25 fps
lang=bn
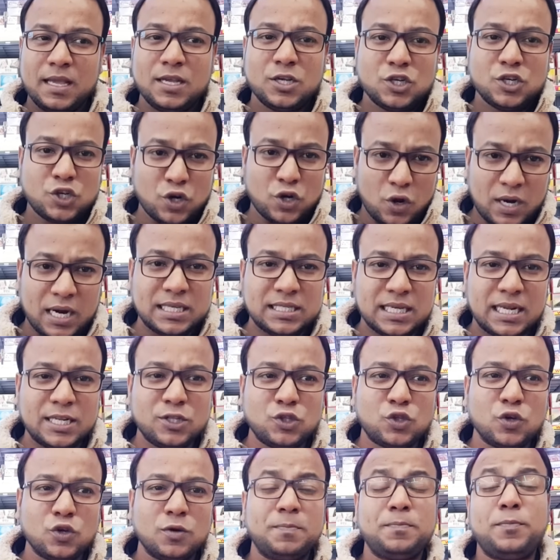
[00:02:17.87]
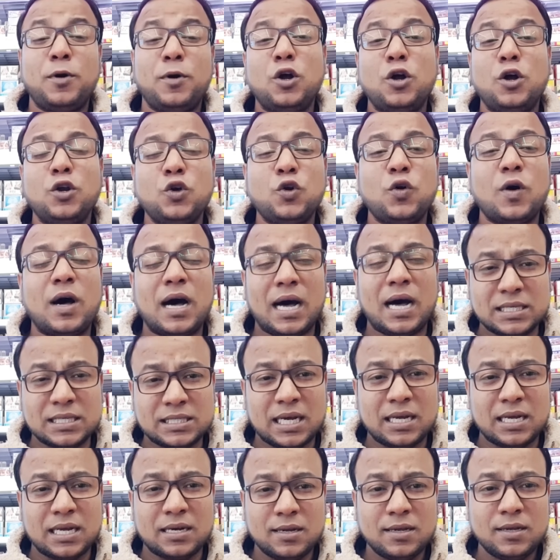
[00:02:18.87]
সংখ্যাটা জানেন তো পনেরো
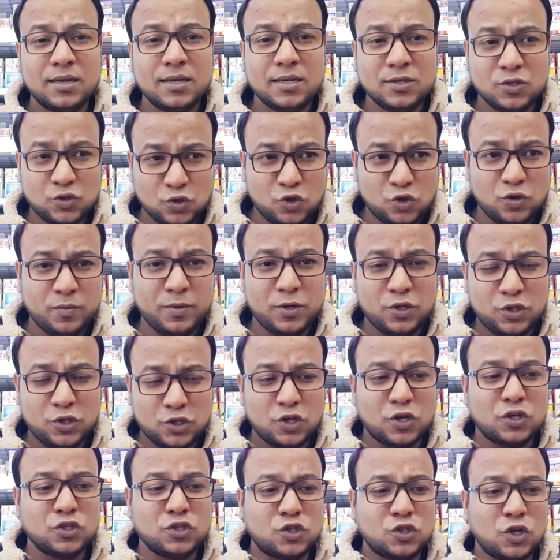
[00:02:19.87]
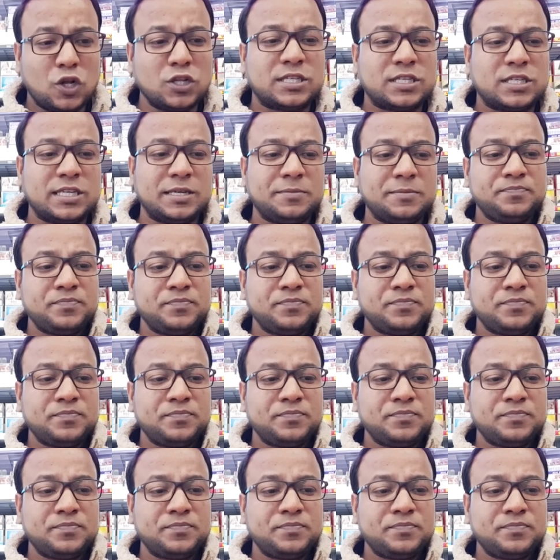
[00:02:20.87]
হাজার যুদ্ধবিরতি যখন চলছে